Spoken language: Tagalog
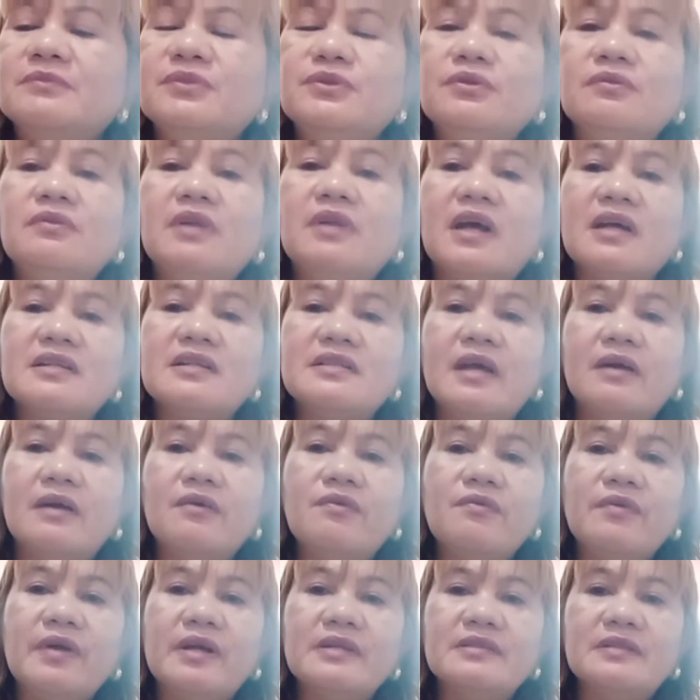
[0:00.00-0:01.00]
busog na kasi
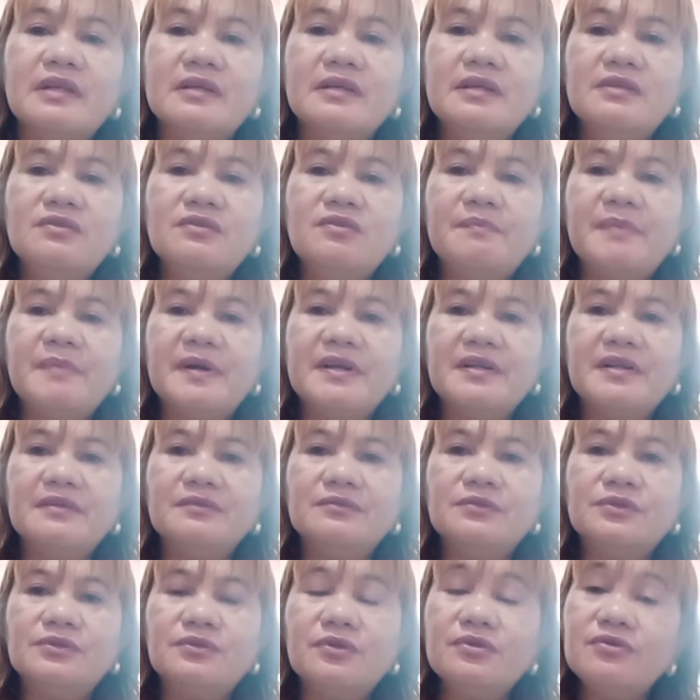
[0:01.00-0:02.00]
ako guys. Andito pa rin.
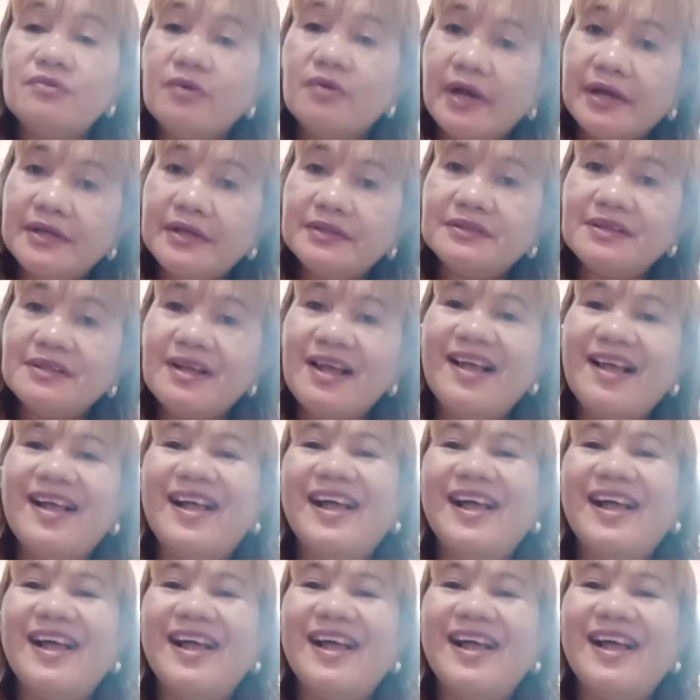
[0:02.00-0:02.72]
Gusto nyo guys?